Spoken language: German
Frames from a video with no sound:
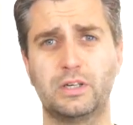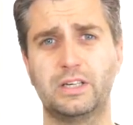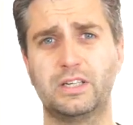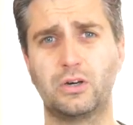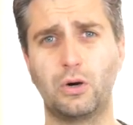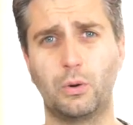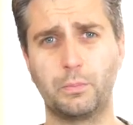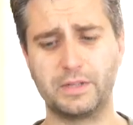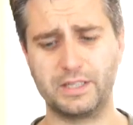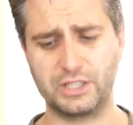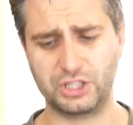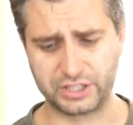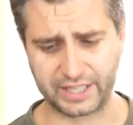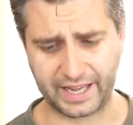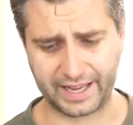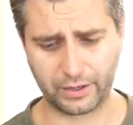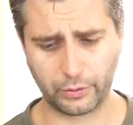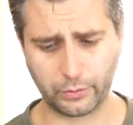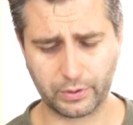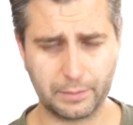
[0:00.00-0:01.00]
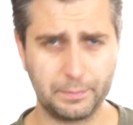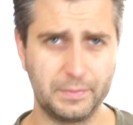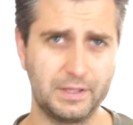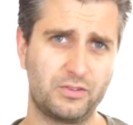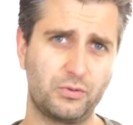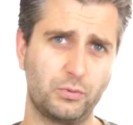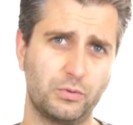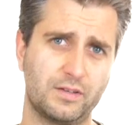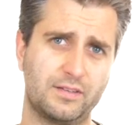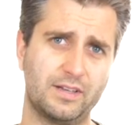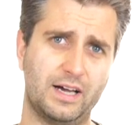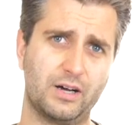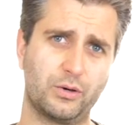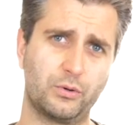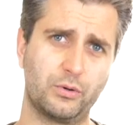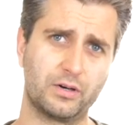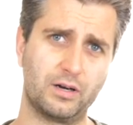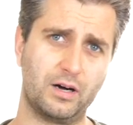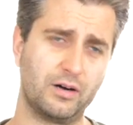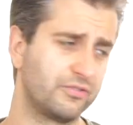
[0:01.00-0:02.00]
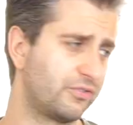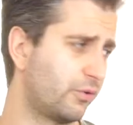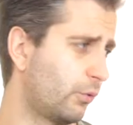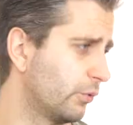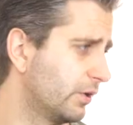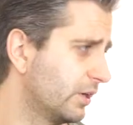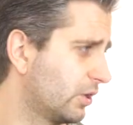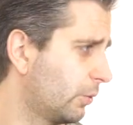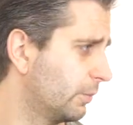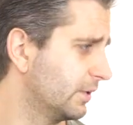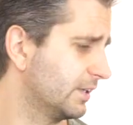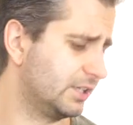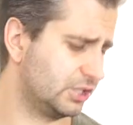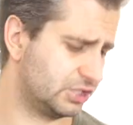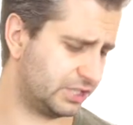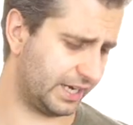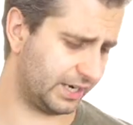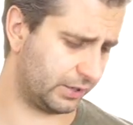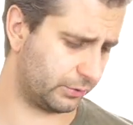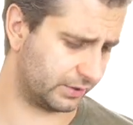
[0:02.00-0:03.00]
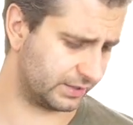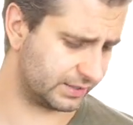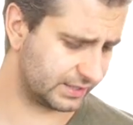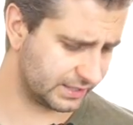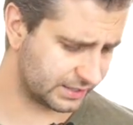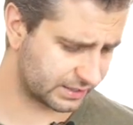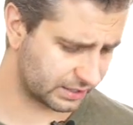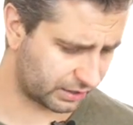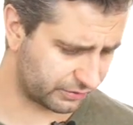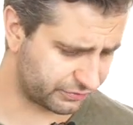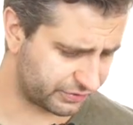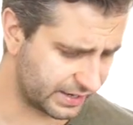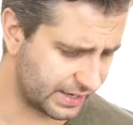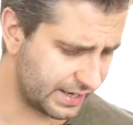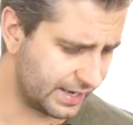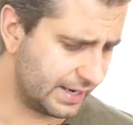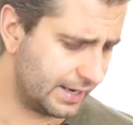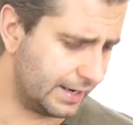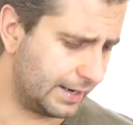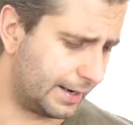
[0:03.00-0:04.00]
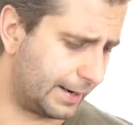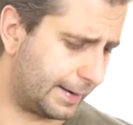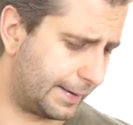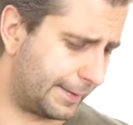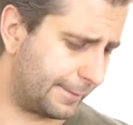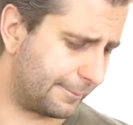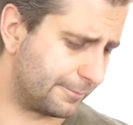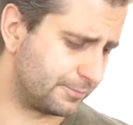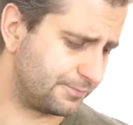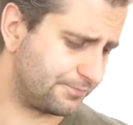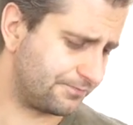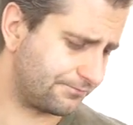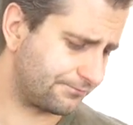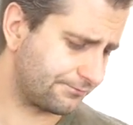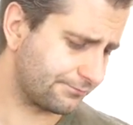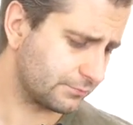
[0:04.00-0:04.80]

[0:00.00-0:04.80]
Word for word: Ich komme die Steigungen mit Zusatzakku rauf, ohne komme ich die Steigungen nicht drauf. Ähm,